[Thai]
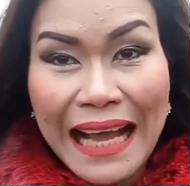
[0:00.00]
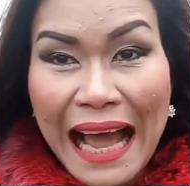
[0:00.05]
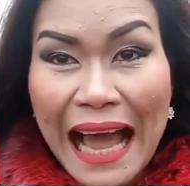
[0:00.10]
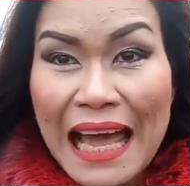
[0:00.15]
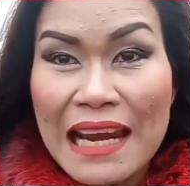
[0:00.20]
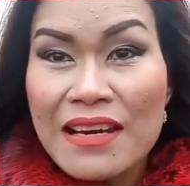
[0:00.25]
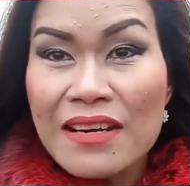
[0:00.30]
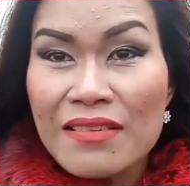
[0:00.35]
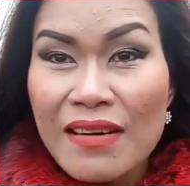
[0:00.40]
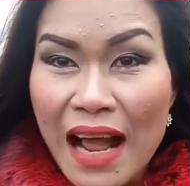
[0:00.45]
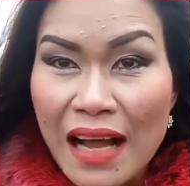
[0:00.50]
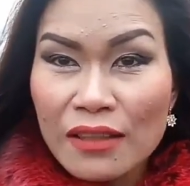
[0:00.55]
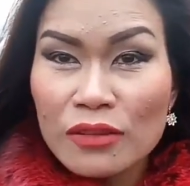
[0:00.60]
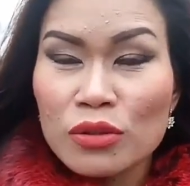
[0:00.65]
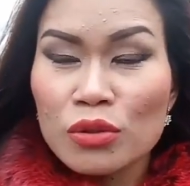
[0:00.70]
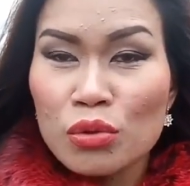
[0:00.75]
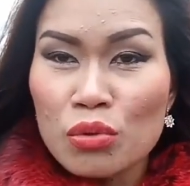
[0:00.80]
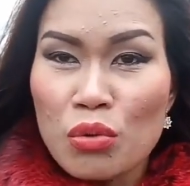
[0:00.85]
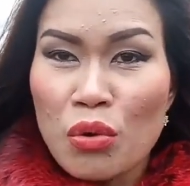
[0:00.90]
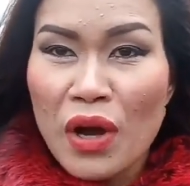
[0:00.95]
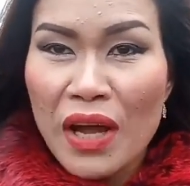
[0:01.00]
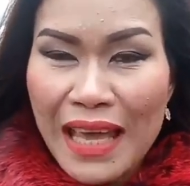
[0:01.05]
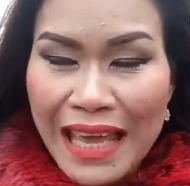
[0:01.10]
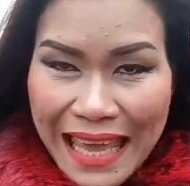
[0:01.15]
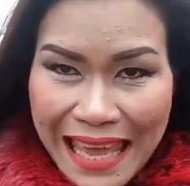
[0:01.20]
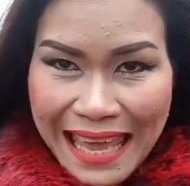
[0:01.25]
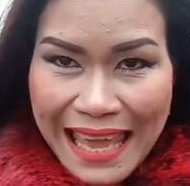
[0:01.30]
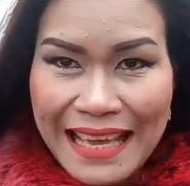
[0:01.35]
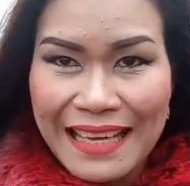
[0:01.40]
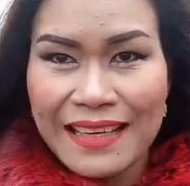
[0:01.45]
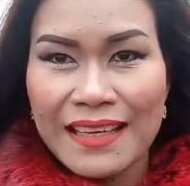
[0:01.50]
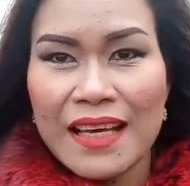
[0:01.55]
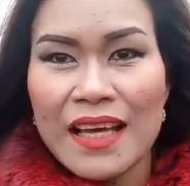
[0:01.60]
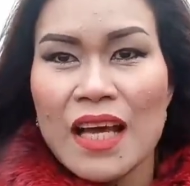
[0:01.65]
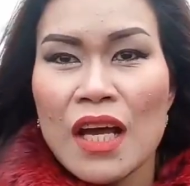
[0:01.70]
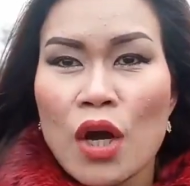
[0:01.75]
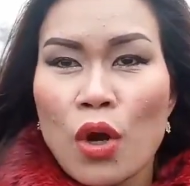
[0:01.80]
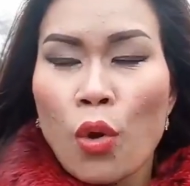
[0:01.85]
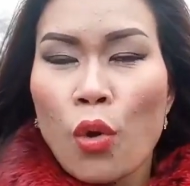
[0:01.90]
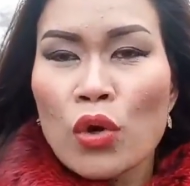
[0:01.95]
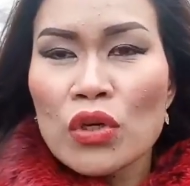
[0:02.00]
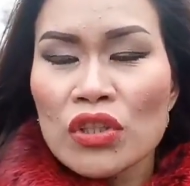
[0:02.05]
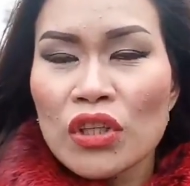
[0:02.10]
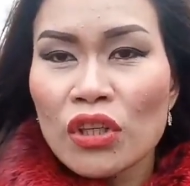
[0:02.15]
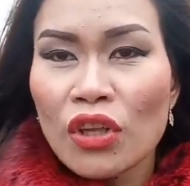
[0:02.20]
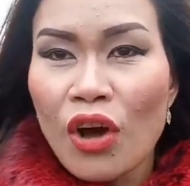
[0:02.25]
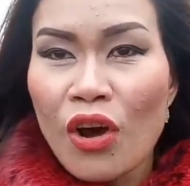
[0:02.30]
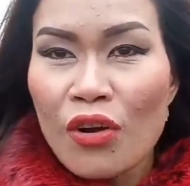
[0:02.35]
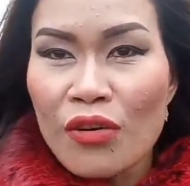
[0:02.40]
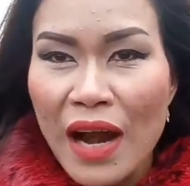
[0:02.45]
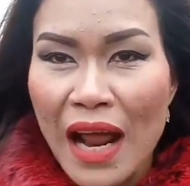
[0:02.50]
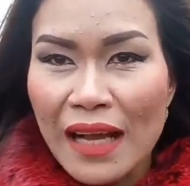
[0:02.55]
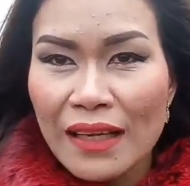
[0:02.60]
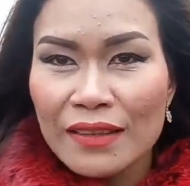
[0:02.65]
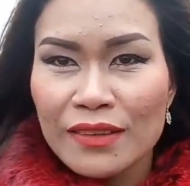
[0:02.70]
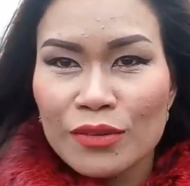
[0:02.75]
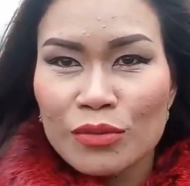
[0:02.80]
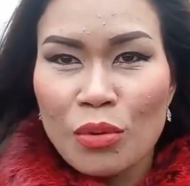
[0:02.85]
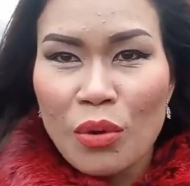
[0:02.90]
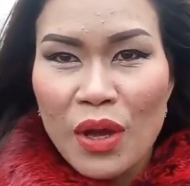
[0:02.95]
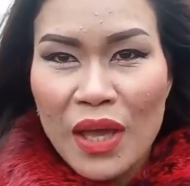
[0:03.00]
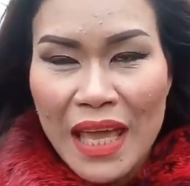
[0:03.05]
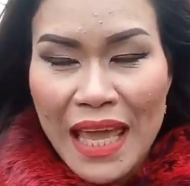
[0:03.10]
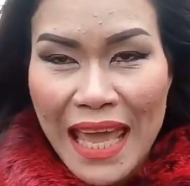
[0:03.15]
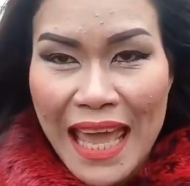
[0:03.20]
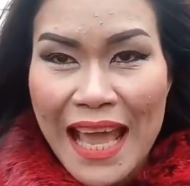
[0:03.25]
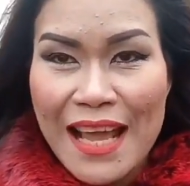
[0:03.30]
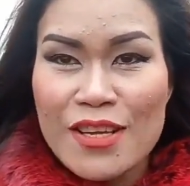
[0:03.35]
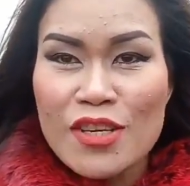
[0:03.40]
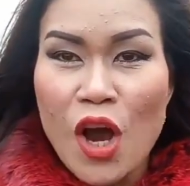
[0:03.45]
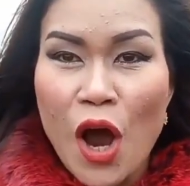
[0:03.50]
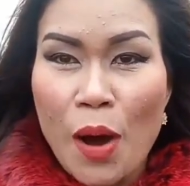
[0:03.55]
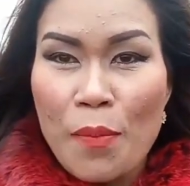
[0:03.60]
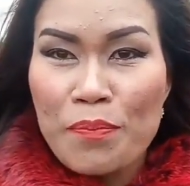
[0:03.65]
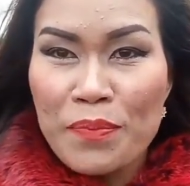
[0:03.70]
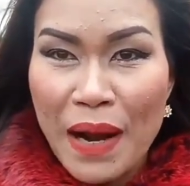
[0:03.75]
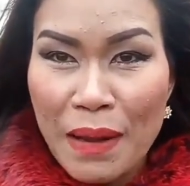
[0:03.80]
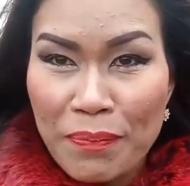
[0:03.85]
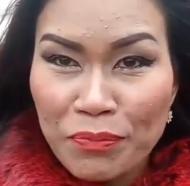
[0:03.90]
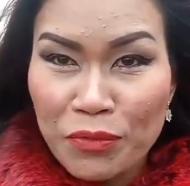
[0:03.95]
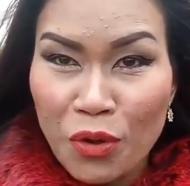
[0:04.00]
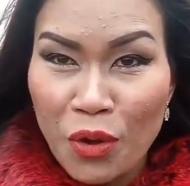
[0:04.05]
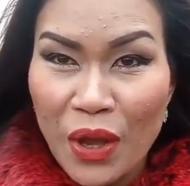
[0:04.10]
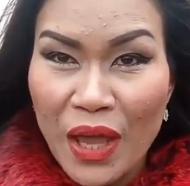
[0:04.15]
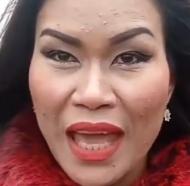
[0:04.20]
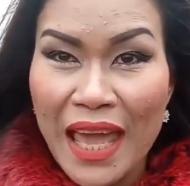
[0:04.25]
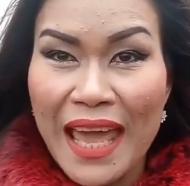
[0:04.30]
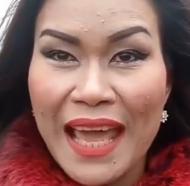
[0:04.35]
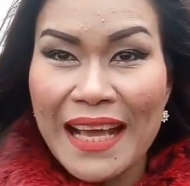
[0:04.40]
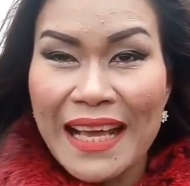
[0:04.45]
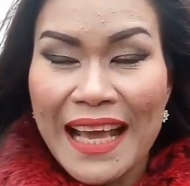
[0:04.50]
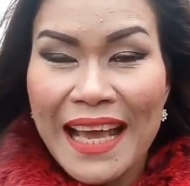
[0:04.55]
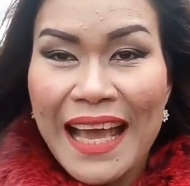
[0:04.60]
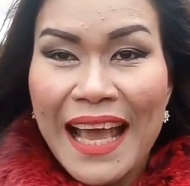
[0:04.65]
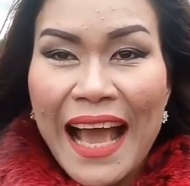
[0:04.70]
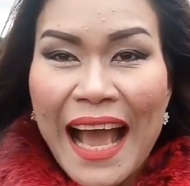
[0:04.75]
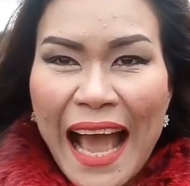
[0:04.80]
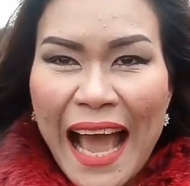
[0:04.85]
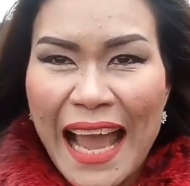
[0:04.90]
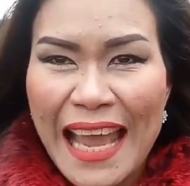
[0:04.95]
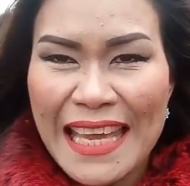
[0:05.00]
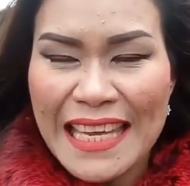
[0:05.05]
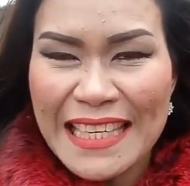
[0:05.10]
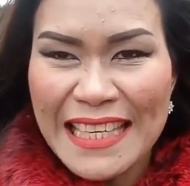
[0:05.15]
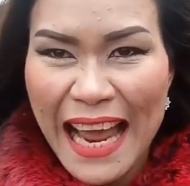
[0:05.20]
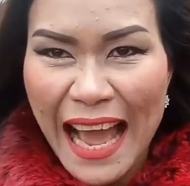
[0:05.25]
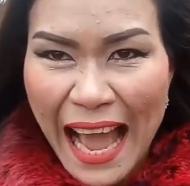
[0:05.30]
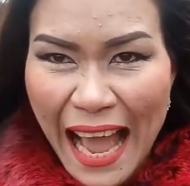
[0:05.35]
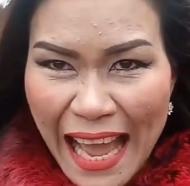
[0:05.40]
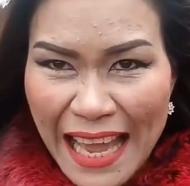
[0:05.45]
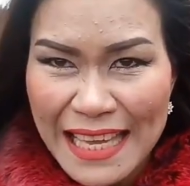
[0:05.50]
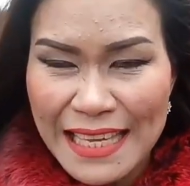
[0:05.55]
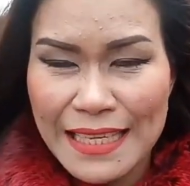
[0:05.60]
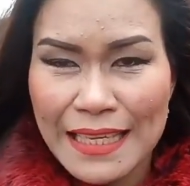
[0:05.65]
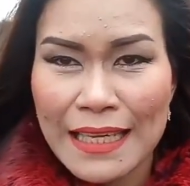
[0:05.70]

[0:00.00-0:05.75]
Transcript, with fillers: การรักตัวเอง คุณจะต้องรักตัวเองยอมรับตัวเองให้ได้